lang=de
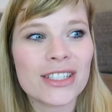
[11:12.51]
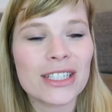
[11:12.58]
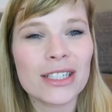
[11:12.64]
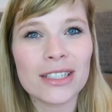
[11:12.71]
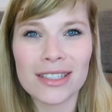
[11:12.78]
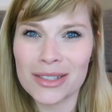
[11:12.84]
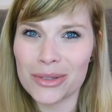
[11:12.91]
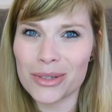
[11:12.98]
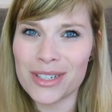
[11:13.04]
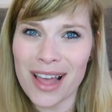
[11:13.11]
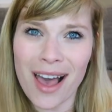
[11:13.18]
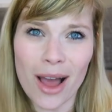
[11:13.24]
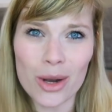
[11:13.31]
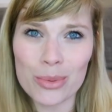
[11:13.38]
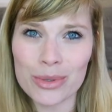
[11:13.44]
die
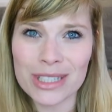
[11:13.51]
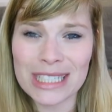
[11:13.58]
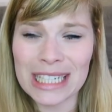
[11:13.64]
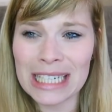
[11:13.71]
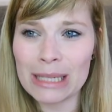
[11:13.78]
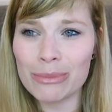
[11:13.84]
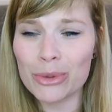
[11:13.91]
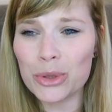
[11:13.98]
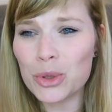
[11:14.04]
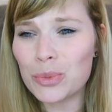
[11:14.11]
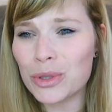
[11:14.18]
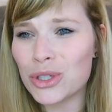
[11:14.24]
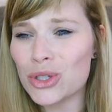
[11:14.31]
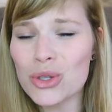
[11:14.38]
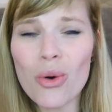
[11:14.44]
total übertrieben und
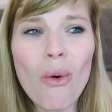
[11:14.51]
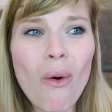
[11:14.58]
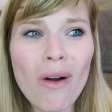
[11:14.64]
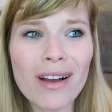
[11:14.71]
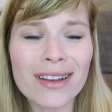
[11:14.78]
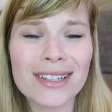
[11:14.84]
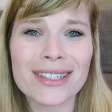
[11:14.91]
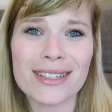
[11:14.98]
überzogen